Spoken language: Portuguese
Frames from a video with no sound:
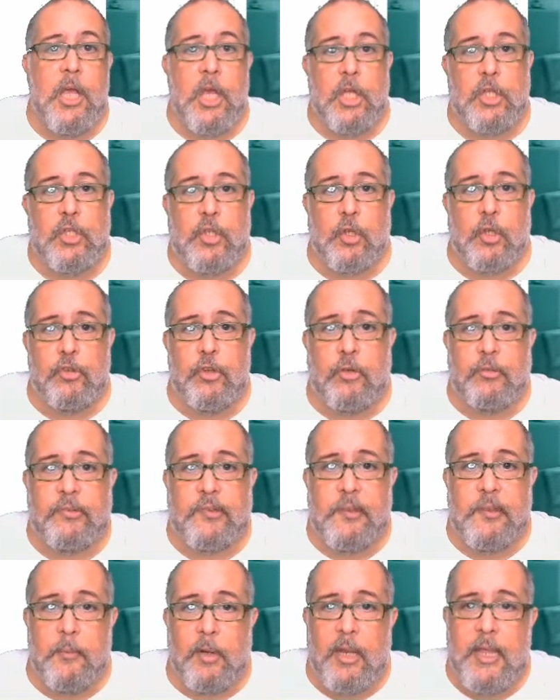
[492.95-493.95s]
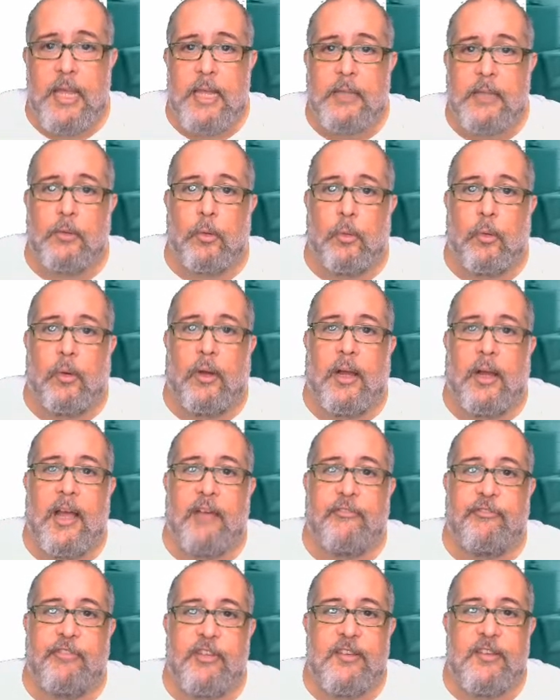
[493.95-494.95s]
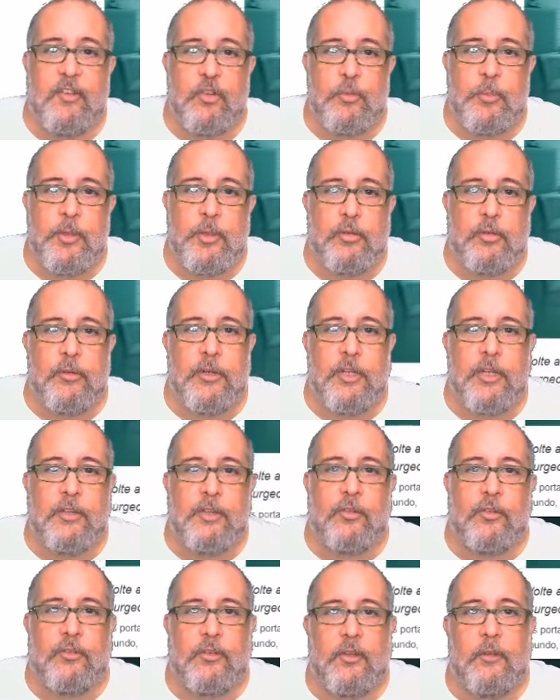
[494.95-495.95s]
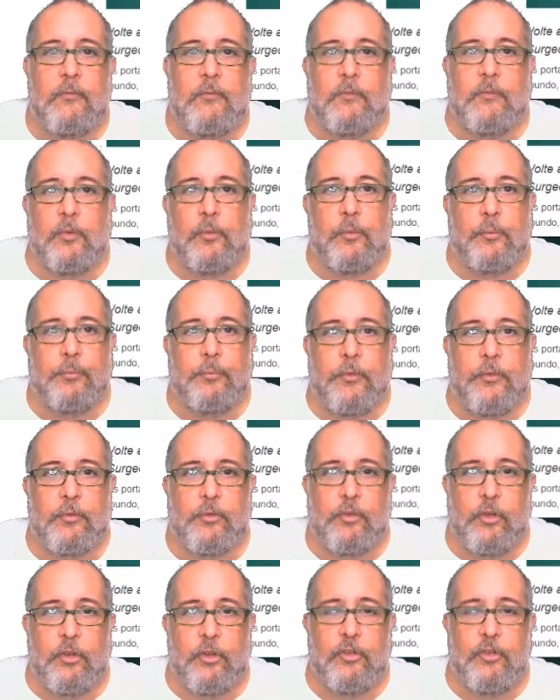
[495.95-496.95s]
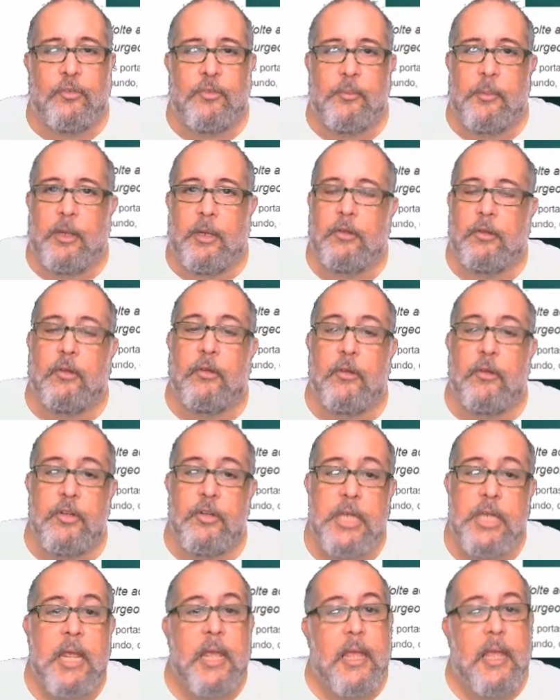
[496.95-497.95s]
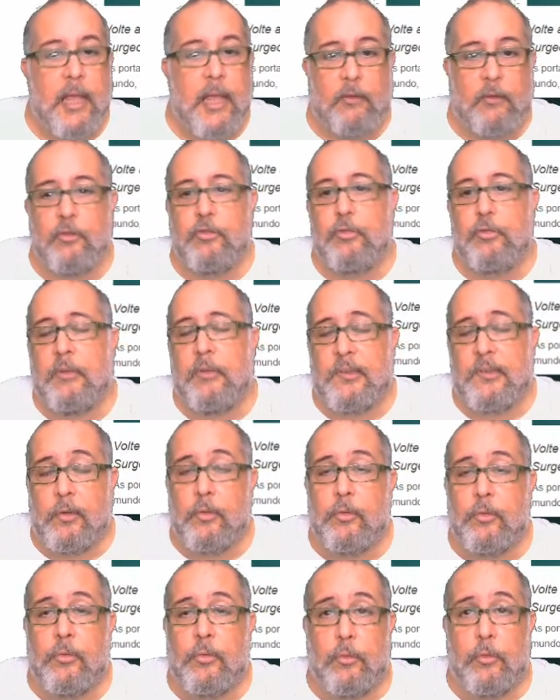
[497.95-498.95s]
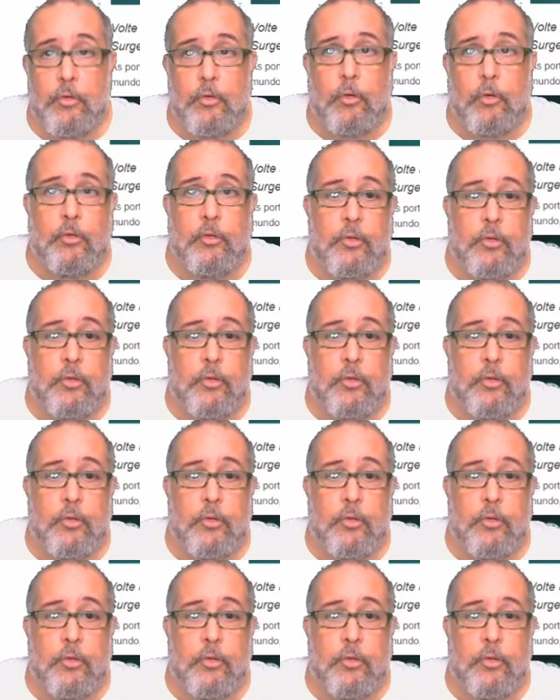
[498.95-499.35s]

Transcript: Surgeon Simulator, a Fícias Bisturiz, o, Sim, o Surgeon Simulator 2 é a continuação do, do jogo de